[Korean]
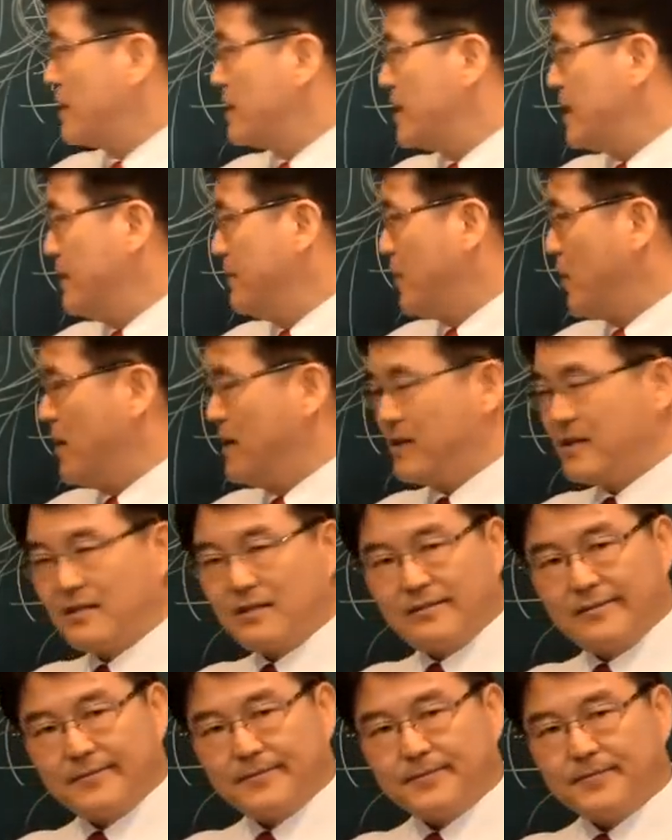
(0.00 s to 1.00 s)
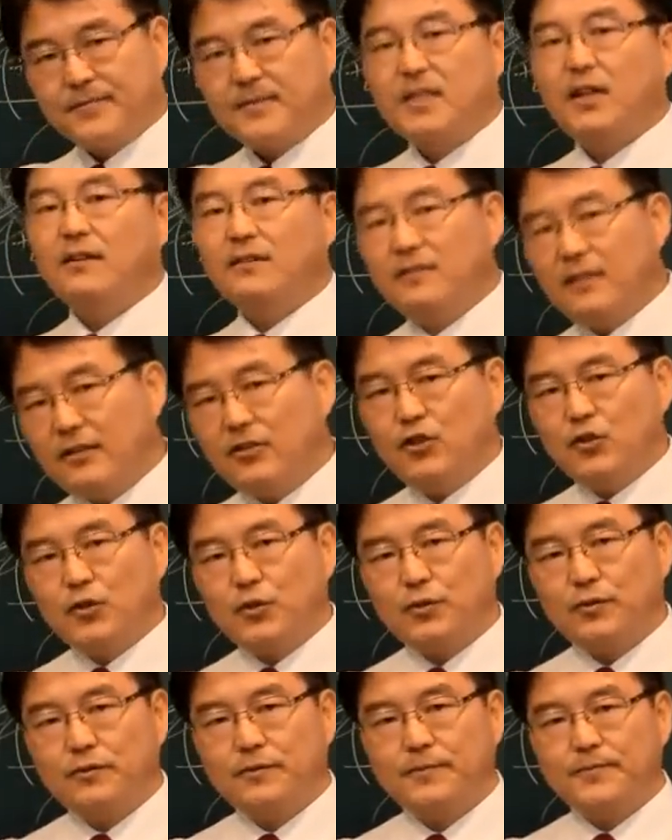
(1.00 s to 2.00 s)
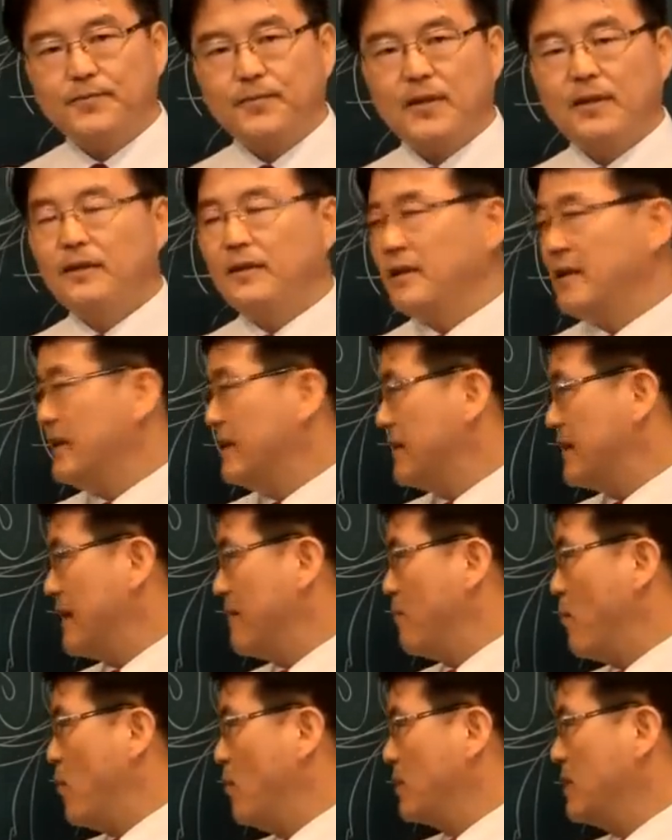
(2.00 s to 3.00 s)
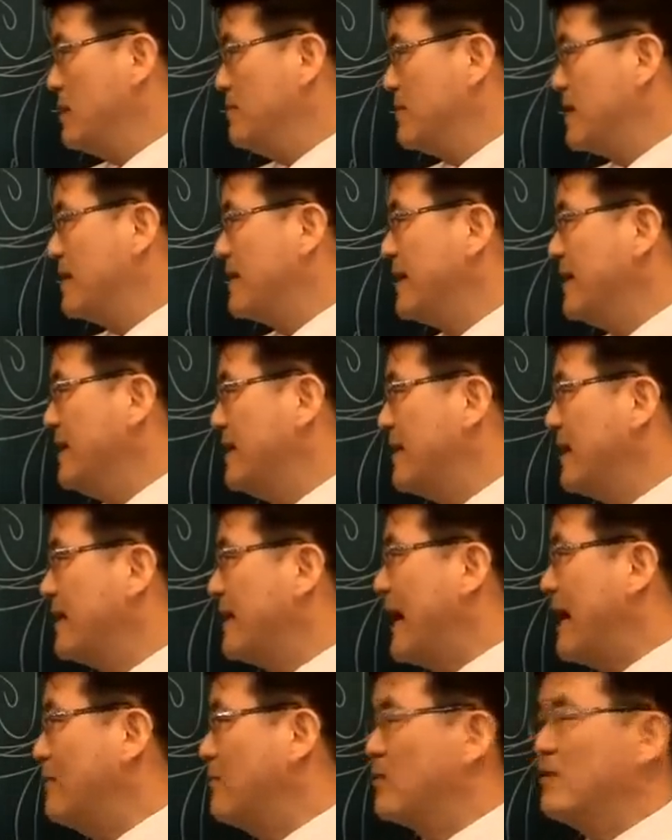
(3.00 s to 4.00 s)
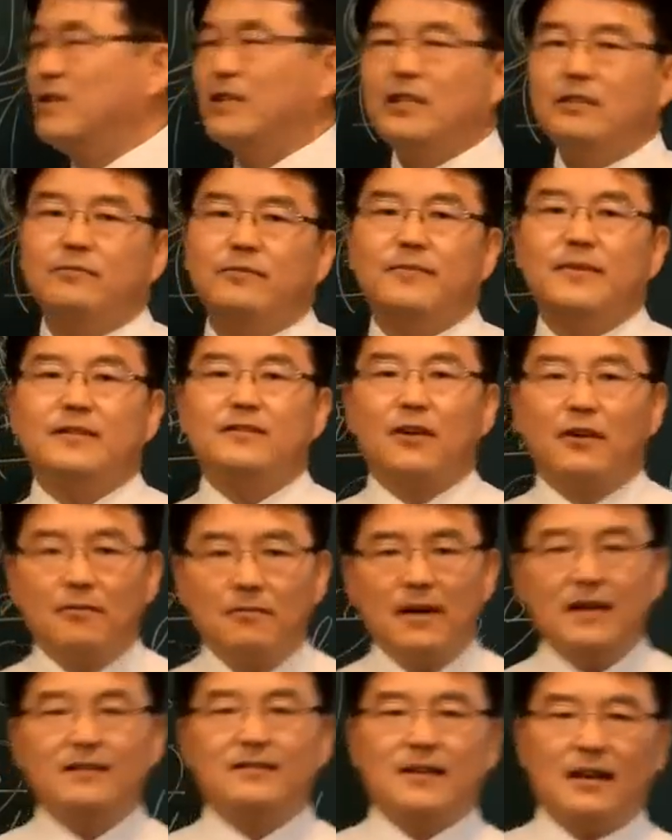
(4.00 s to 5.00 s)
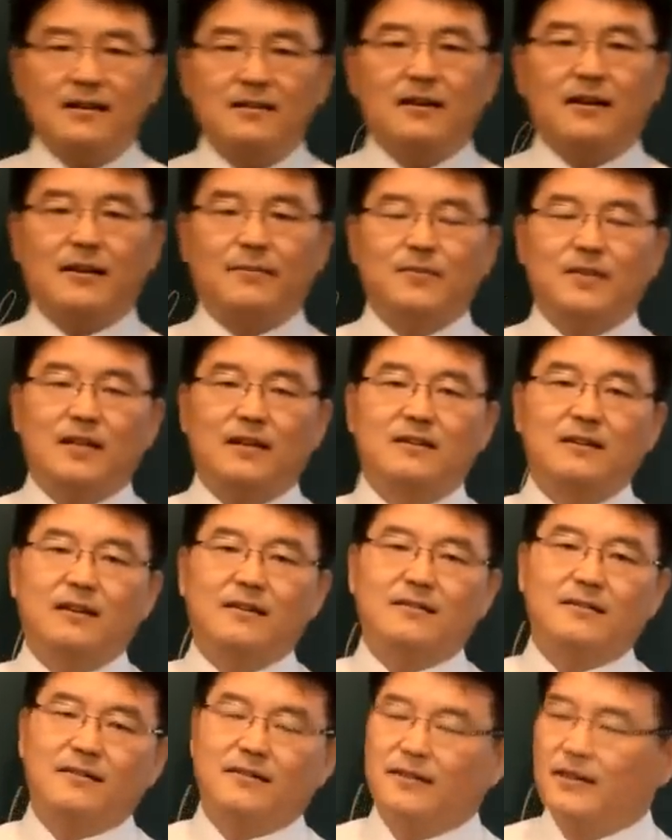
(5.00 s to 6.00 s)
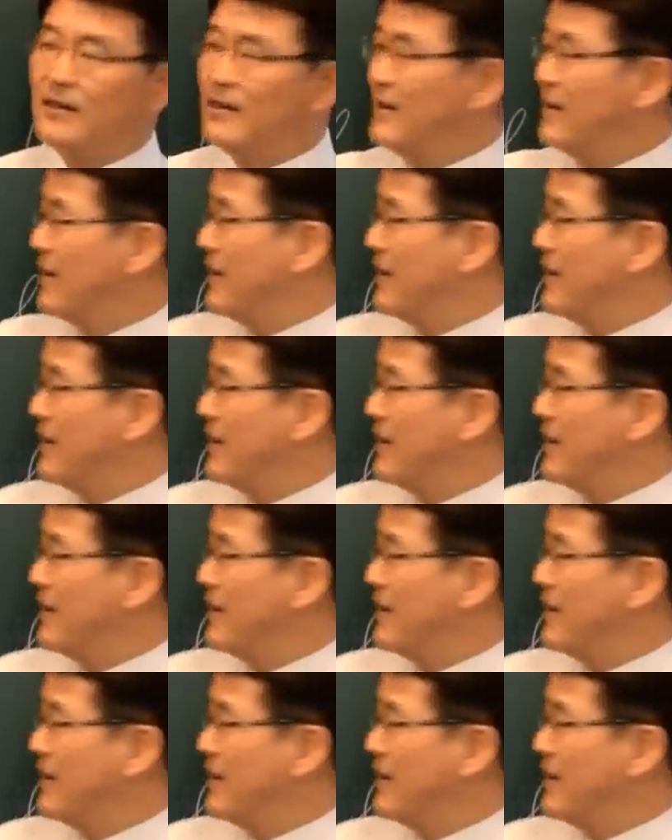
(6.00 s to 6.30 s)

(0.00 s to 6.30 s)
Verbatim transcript: 11월 첫째 주 이때 목림절에 이때 나무를 심으면 정말 잘 자랍니다. 그래서